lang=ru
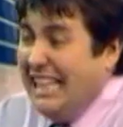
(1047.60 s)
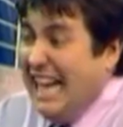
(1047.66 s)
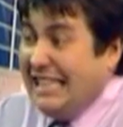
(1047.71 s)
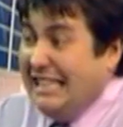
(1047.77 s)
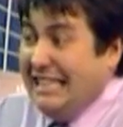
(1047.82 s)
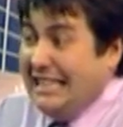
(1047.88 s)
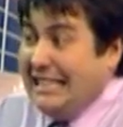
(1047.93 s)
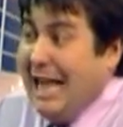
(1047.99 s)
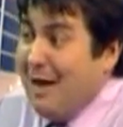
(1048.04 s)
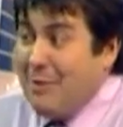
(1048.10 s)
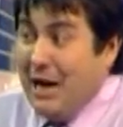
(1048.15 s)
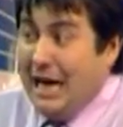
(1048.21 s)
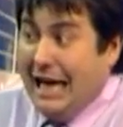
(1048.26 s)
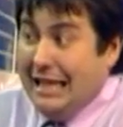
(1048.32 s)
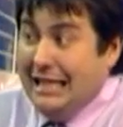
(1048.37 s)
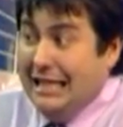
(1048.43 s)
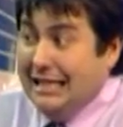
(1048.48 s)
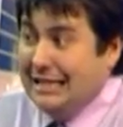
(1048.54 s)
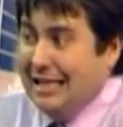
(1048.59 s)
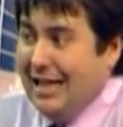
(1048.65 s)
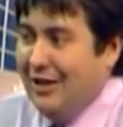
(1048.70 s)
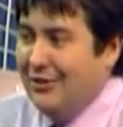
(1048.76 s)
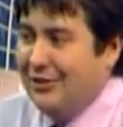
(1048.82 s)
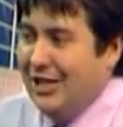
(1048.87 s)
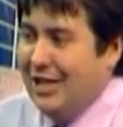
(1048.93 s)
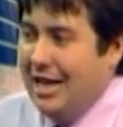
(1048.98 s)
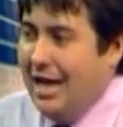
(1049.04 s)
так не знаем, как они
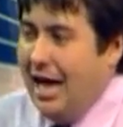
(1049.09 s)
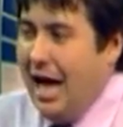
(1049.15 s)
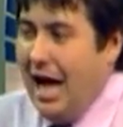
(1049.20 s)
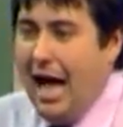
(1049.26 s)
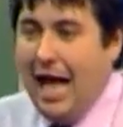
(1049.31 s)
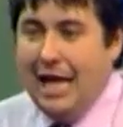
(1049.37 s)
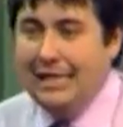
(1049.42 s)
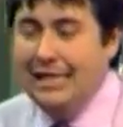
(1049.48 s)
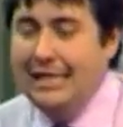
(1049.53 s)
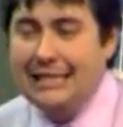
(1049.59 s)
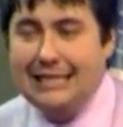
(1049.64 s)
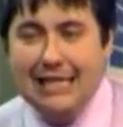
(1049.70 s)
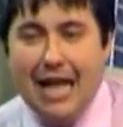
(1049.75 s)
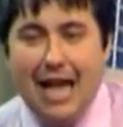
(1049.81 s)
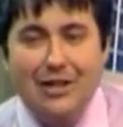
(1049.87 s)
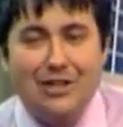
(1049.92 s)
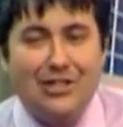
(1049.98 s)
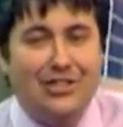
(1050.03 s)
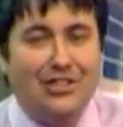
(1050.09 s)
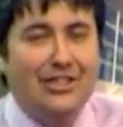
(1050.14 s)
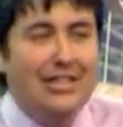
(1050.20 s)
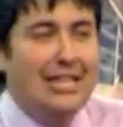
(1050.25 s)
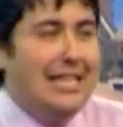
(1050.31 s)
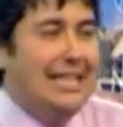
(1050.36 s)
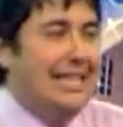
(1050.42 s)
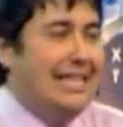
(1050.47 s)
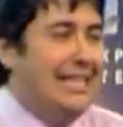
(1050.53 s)
знают. Они знают, что
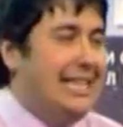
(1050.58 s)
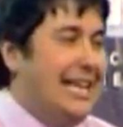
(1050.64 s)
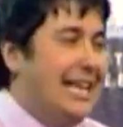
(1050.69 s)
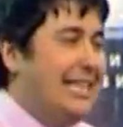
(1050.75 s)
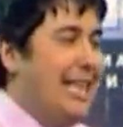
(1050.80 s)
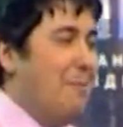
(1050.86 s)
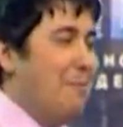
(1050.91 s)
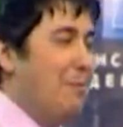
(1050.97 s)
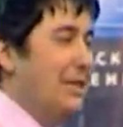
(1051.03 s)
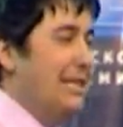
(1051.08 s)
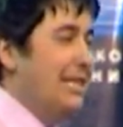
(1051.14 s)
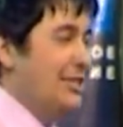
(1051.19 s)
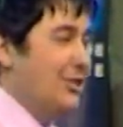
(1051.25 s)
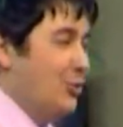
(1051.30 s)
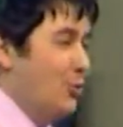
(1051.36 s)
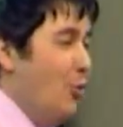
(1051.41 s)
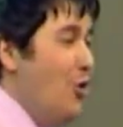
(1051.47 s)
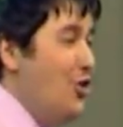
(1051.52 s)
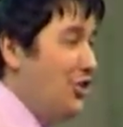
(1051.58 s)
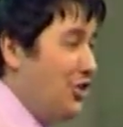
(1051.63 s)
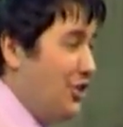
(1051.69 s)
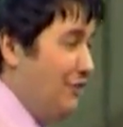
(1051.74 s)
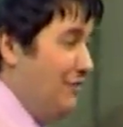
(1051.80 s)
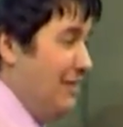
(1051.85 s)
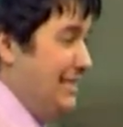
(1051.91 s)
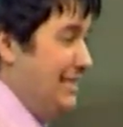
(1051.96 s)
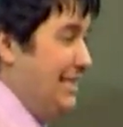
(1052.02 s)
иногда по
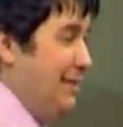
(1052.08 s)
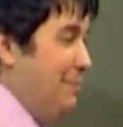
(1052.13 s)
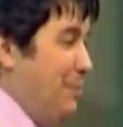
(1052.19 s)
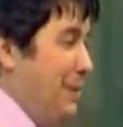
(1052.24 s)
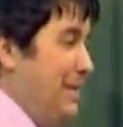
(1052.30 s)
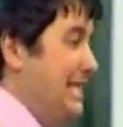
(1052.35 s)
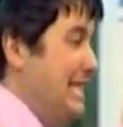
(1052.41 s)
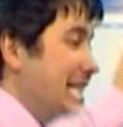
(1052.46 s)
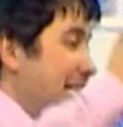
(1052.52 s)
настойчивости, по